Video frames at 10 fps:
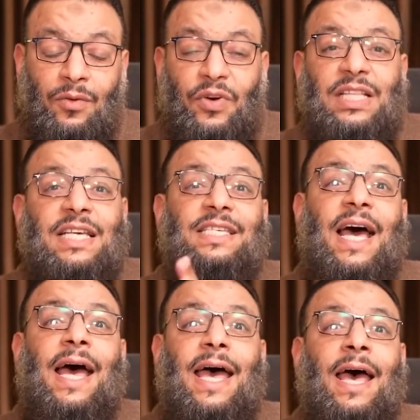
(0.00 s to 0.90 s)

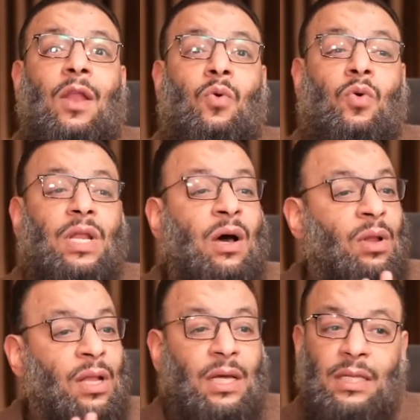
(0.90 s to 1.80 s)
فتسعة قالوا لا
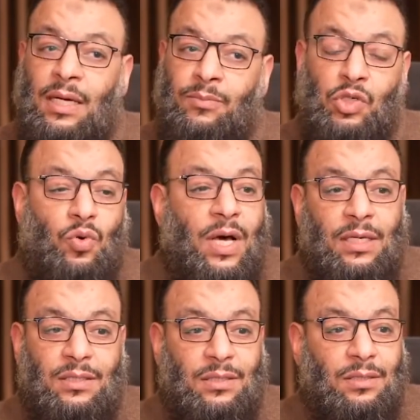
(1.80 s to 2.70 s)
والله ده مش
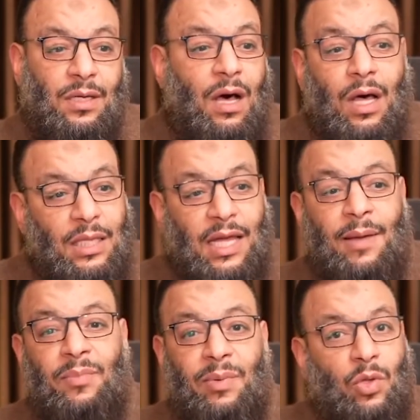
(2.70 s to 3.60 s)
كويس اه ده
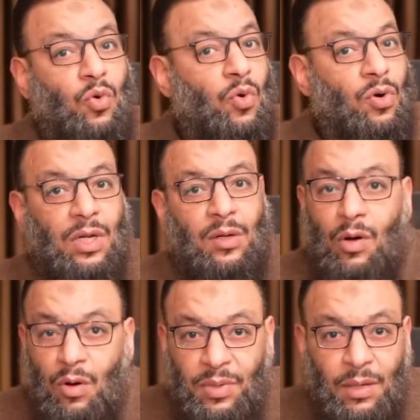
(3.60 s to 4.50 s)
جنب بيتكم
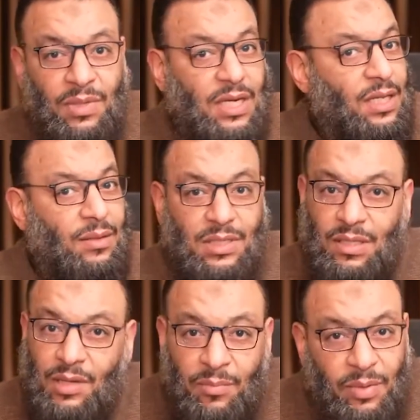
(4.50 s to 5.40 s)
هو بيعمل كده
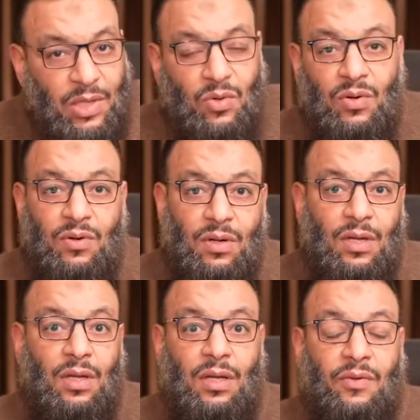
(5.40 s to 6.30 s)
مثلا جنب بيتكم
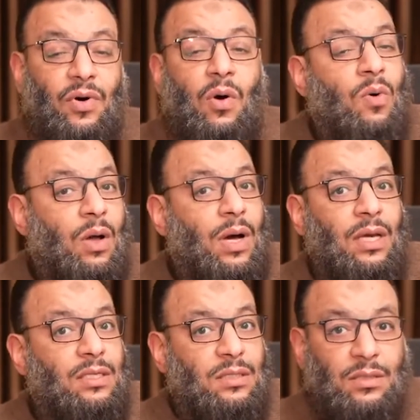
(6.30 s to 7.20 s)
فهو
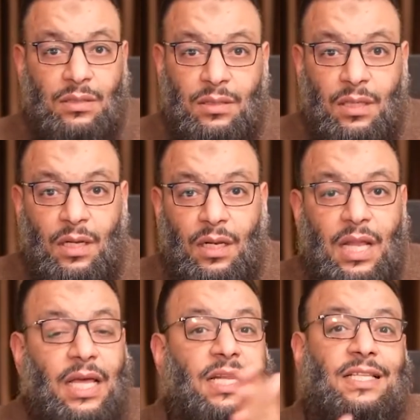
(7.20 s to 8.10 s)
كويس
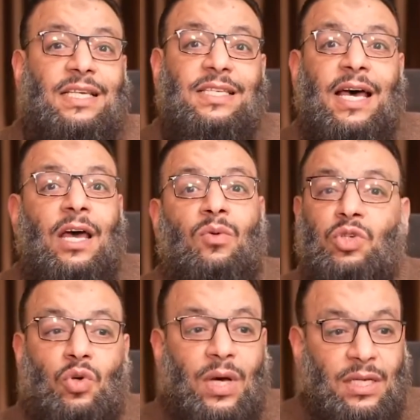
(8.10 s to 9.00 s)
لكن التسعة قالوا
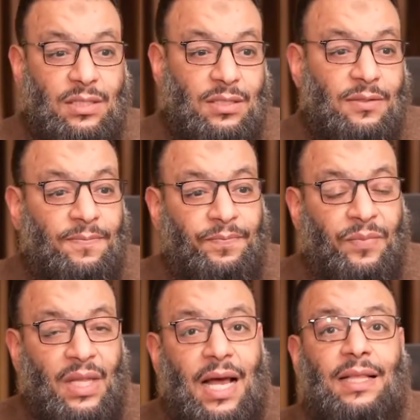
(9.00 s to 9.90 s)
مش كويس
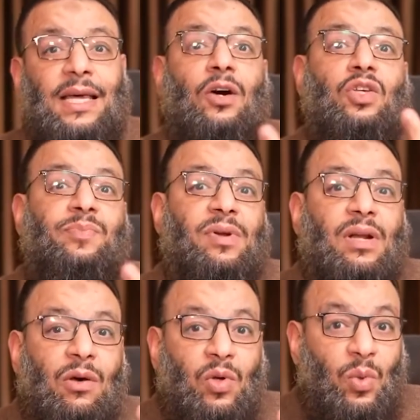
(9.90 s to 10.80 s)
هل تاخذ
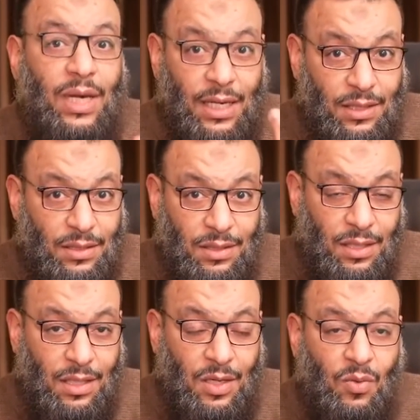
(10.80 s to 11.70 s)
بالراوي الواحد
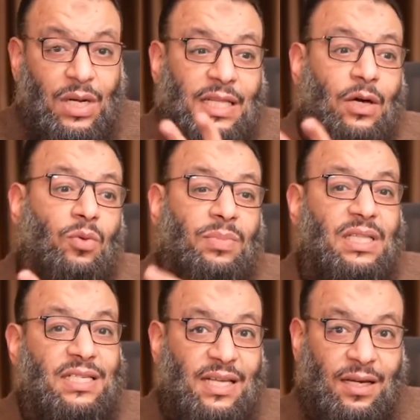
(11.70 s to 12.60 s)
ولا تاخذ
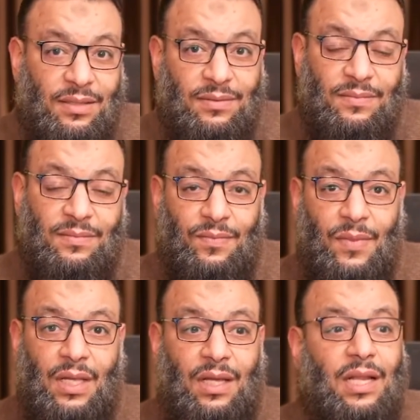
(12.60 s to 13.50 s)
بالتسعة
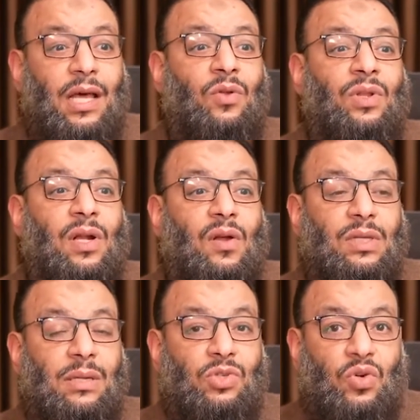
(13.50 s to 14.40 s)
اللي قالوا ان
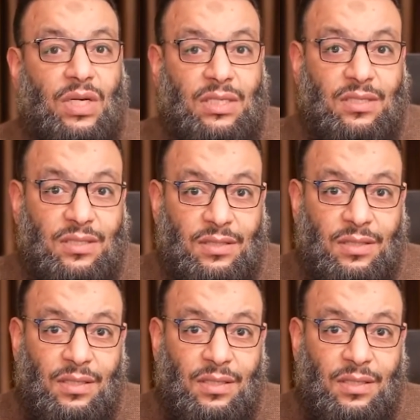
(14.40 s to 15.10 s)
الراوي ده مش كويس